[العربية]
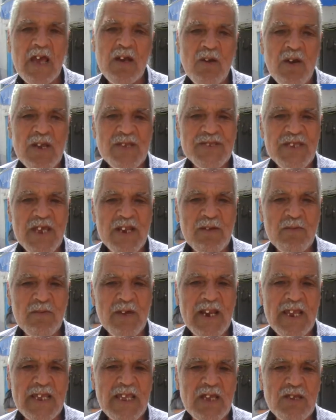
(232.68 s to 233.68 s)
الانسان ان
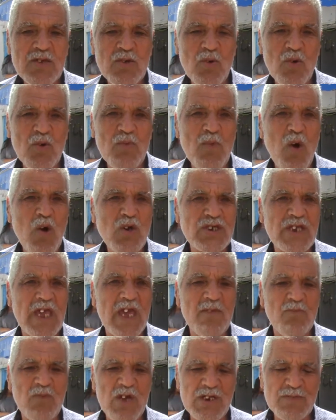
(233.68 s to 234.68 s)
كان هكاك ماهوش
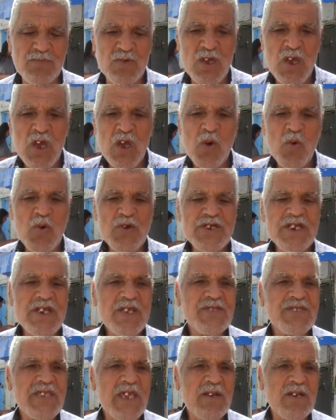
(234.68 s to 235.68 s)
قايم بواجبه
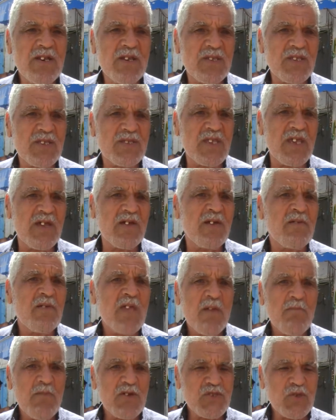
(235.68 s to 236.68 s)
ويجي انسان
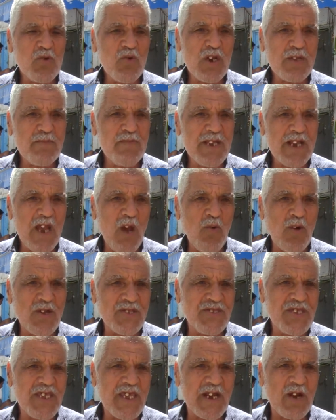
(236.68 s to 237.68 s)
مسؤول كبير او
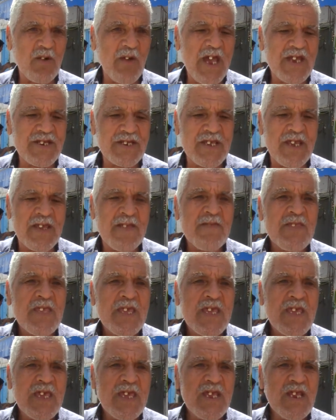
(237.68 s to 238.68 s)
وزير او حاجه
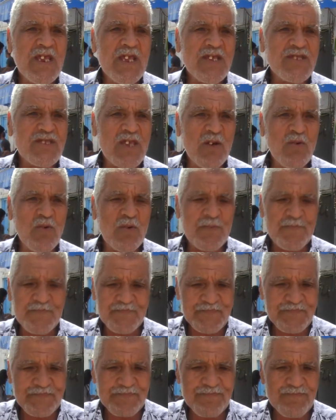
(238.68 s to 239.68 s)
يسهلوا
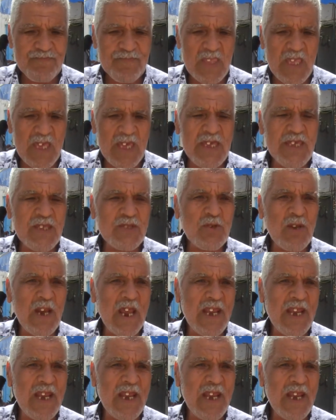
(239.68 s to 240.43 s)
يطل